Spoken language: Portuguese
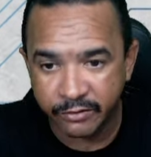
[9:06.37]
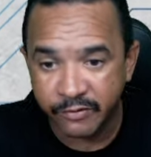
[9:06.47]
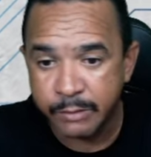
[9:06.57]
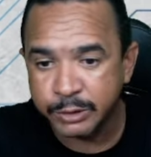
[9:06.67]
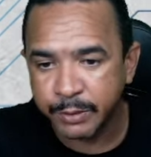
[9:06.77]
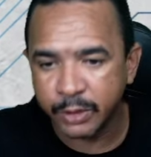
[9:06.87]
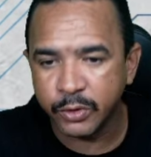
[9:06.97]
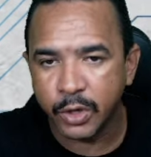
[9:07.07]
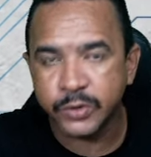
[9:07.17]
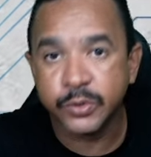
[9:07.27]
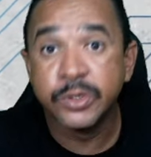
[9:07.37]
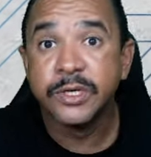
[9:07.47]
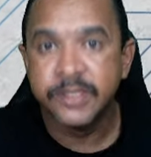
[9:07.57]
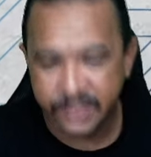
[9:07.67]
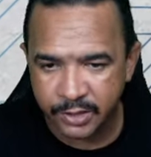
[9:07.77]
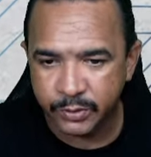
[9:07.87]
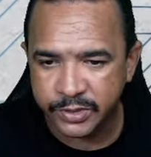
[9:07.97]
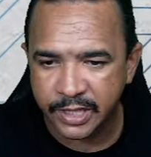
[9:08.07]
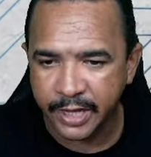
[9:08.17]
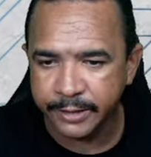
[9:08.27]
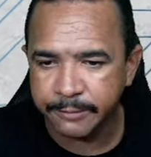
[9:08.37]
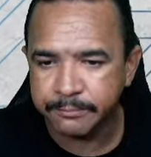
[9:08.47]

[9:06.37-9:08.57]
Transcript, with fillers: Vamos para o nosso segundo slide.